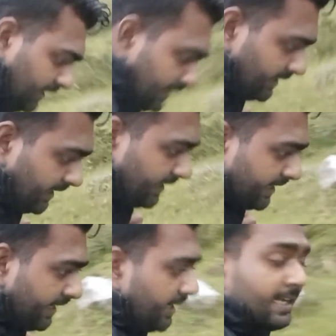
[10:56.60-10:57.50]
धीरे धीरे
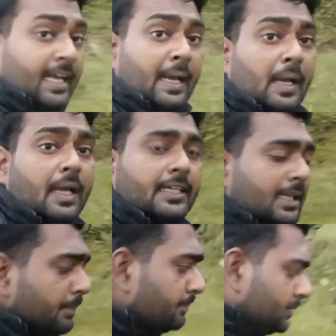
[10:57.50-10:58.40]
करके
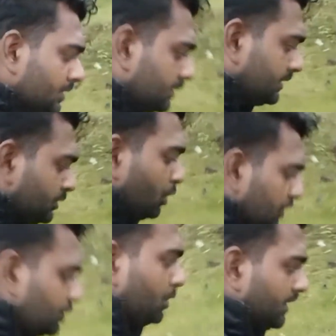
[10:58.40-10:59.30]
एकदम स्लोली
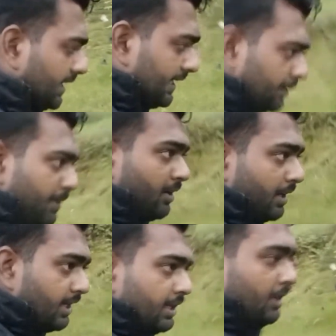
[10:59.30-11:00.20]
स्लोली आगे बढ़
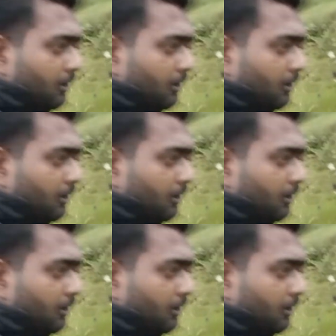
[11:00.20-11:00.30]
रहे हैं